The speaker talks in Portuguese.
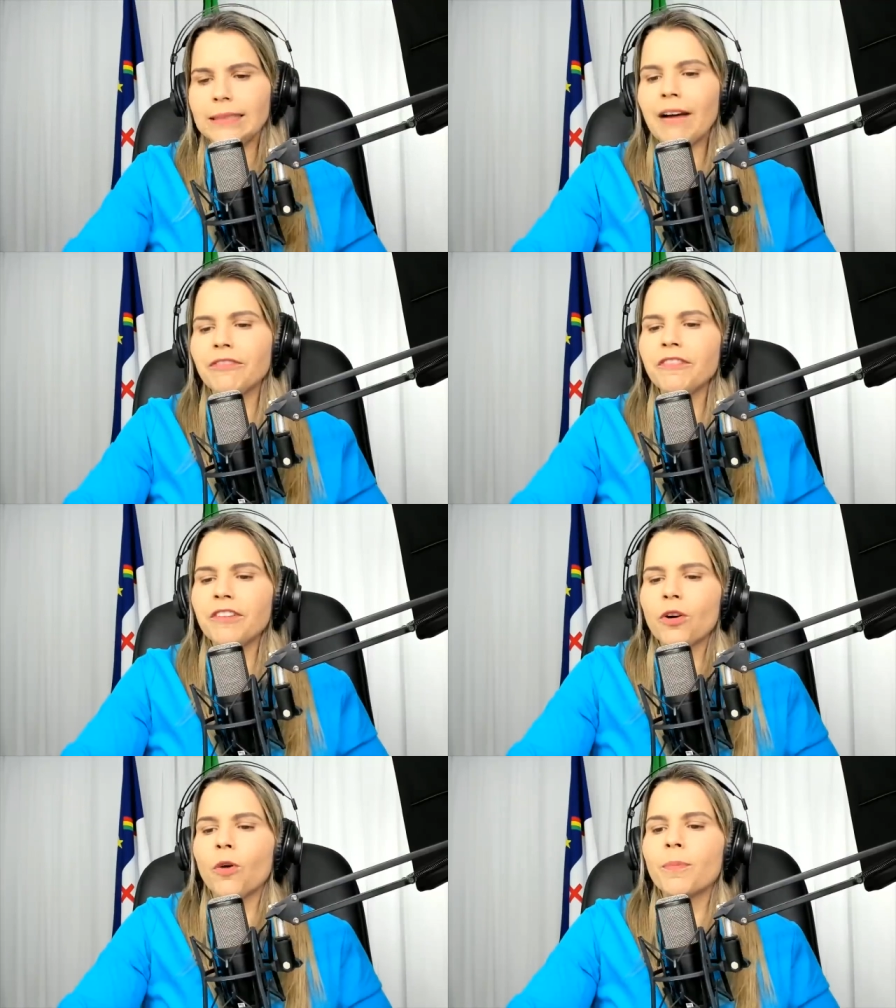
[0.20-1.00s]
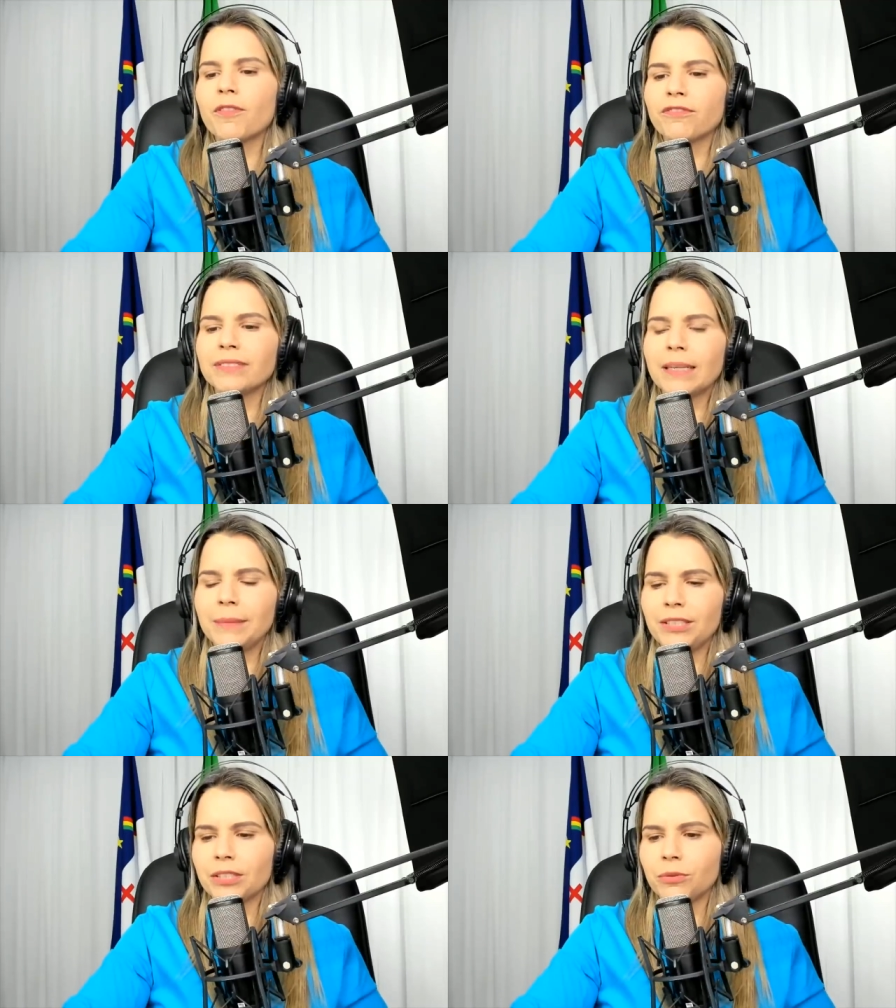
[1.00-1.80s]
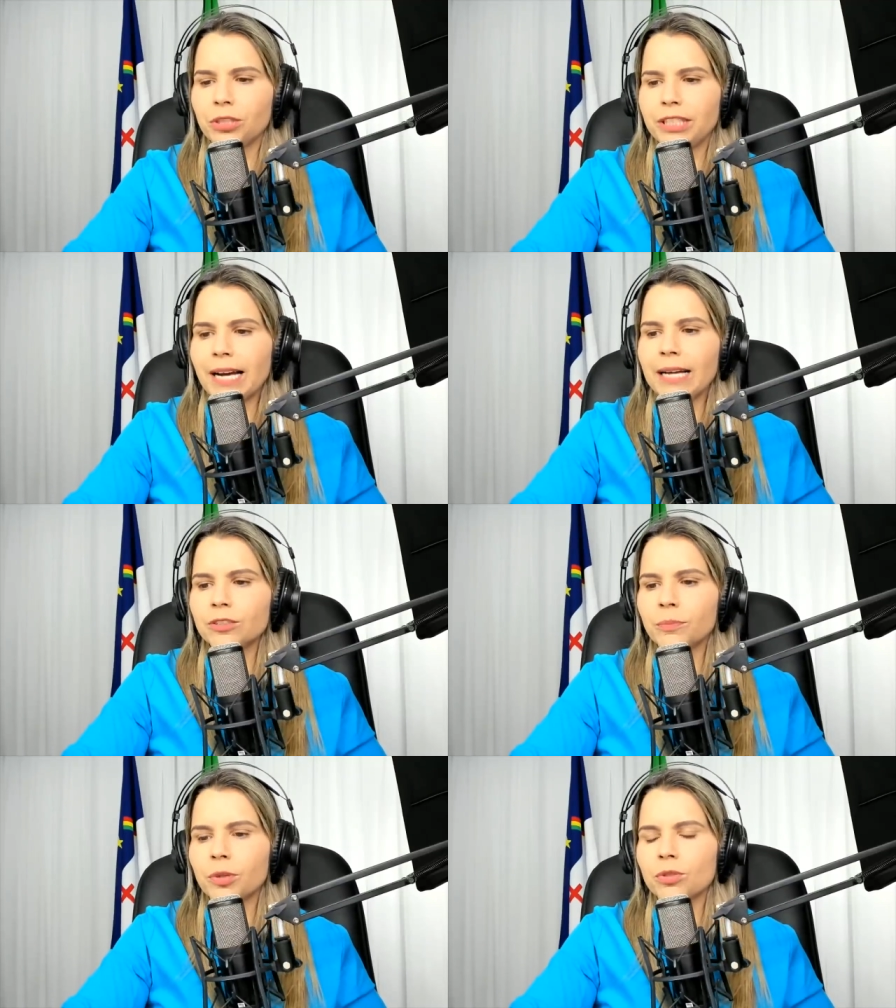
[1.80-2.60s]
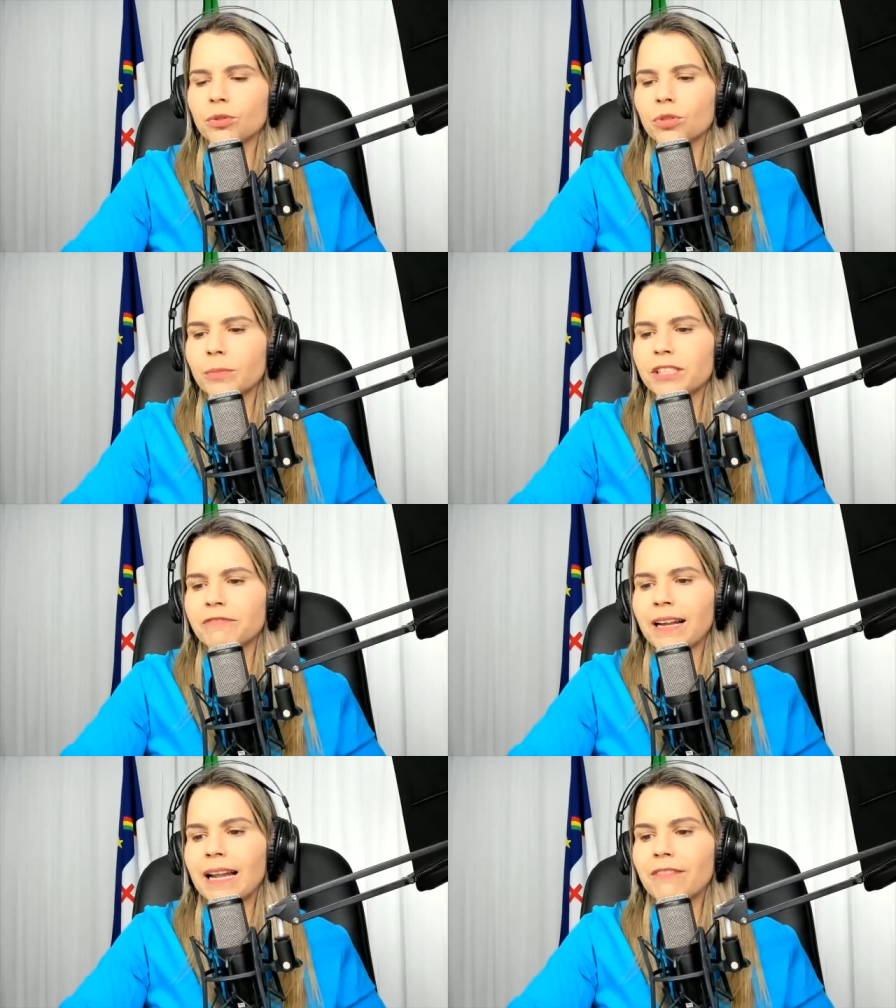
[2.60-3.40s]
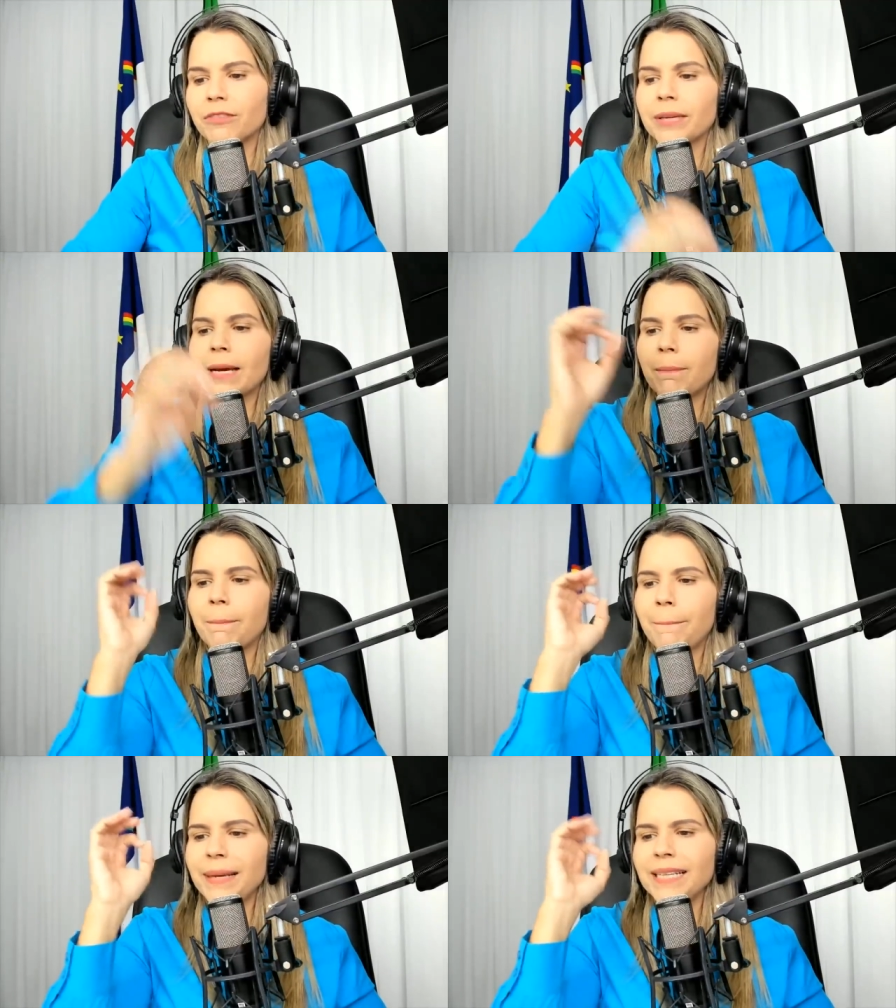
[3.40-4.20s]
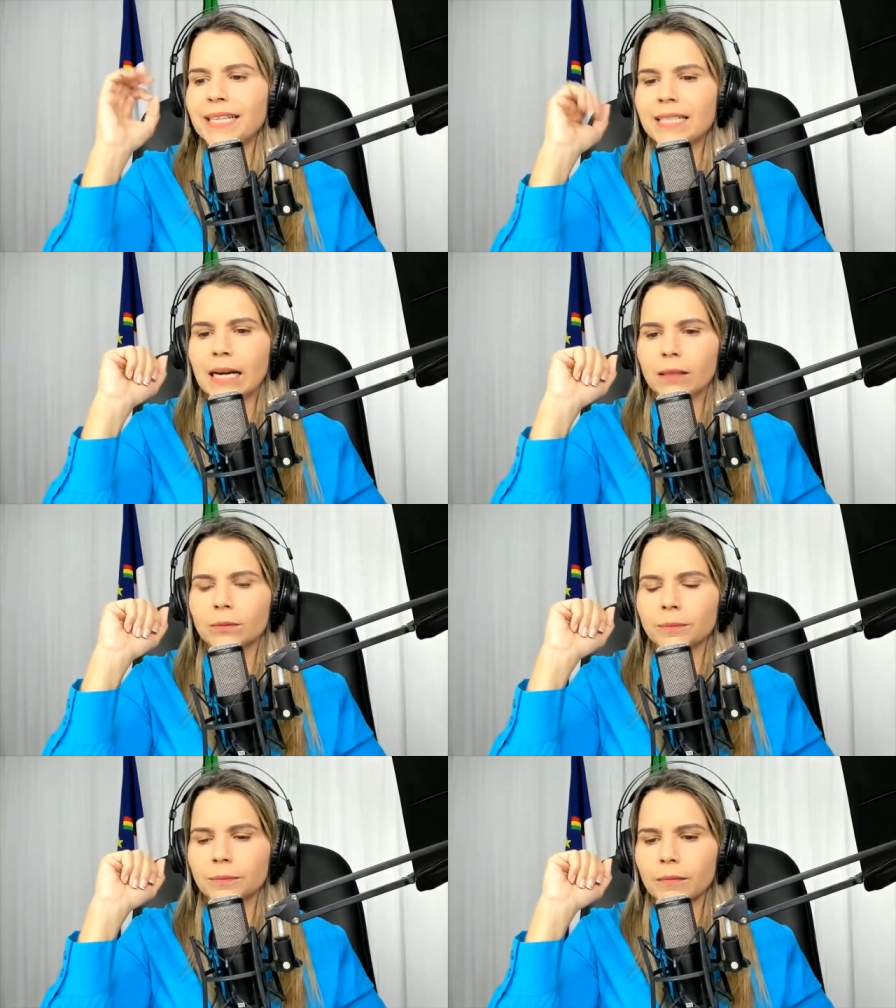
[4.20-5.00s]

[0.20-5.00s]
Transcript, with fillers: Davi ficou profundamente angustiado, pois os homens falavam em apedrejá-lo.